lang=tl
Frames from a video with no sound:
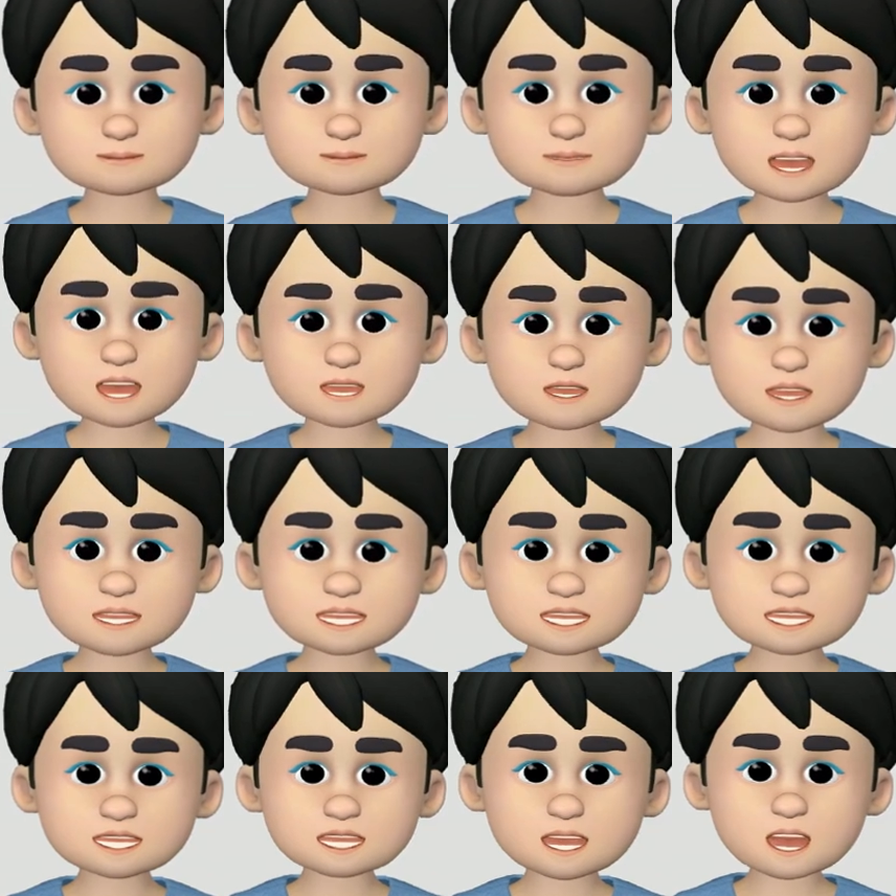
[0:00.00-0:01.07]

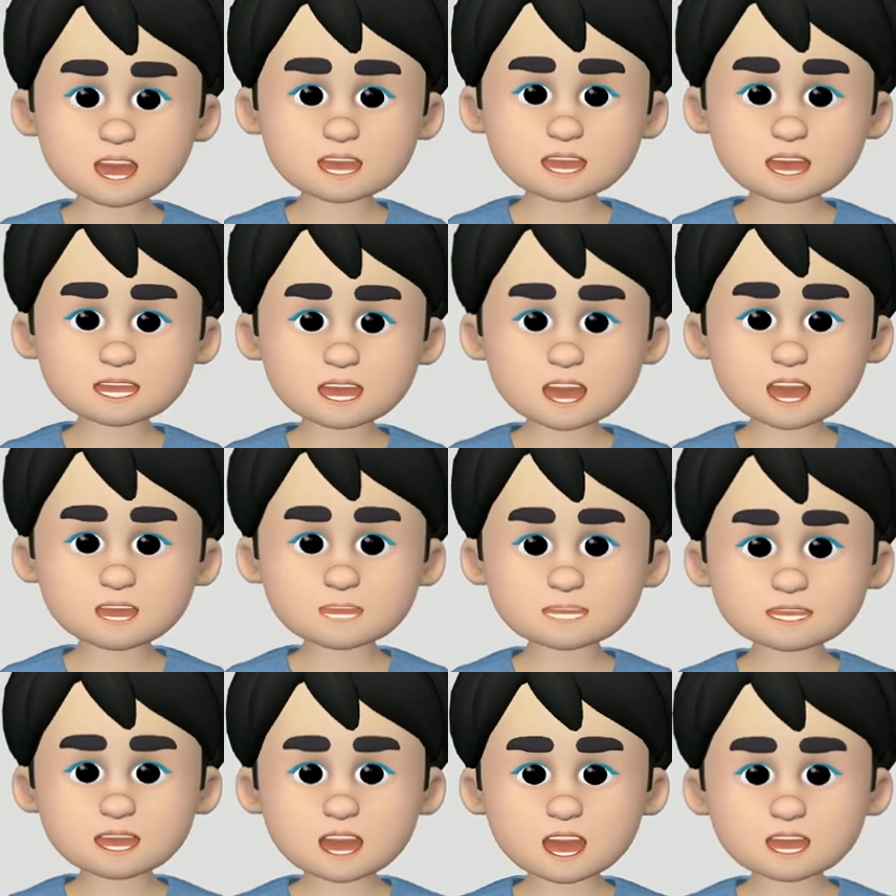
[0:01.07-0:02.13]
natin ang bansa
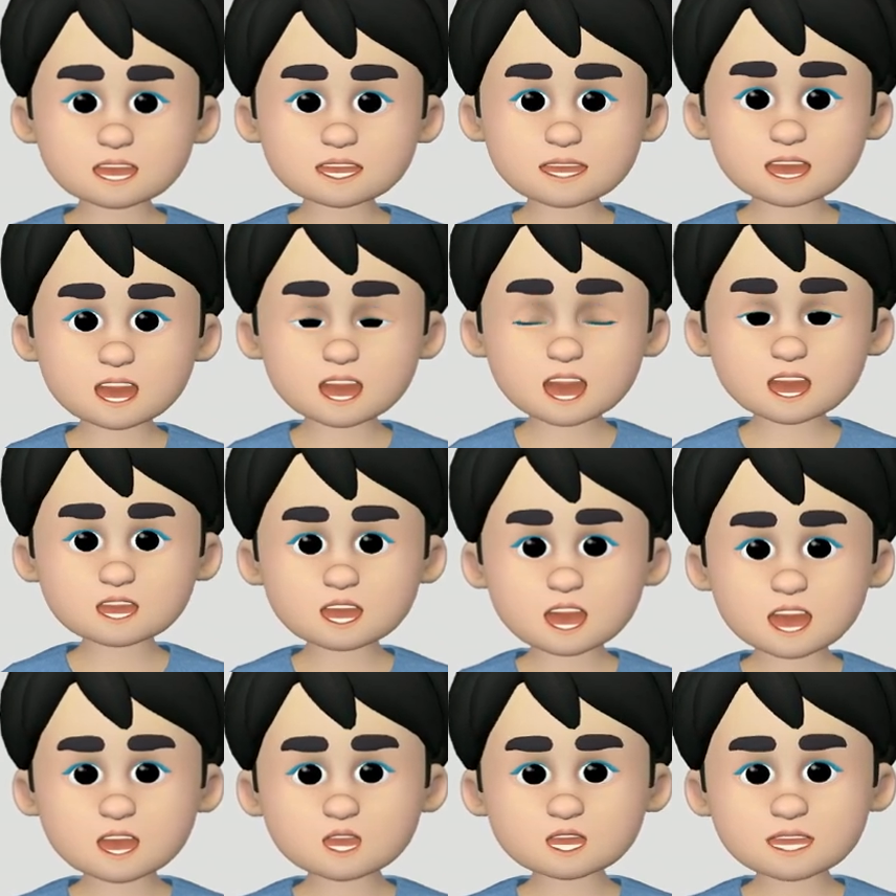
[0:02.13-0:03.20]
para sa kanyang
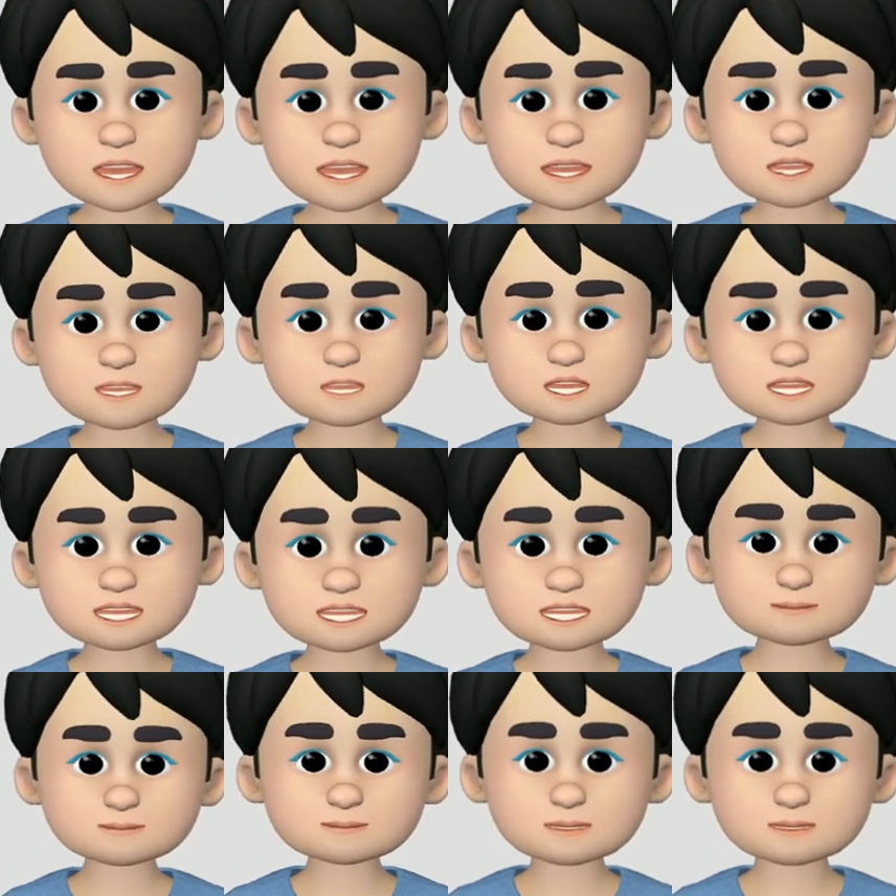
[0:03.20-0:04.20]
sariling interes.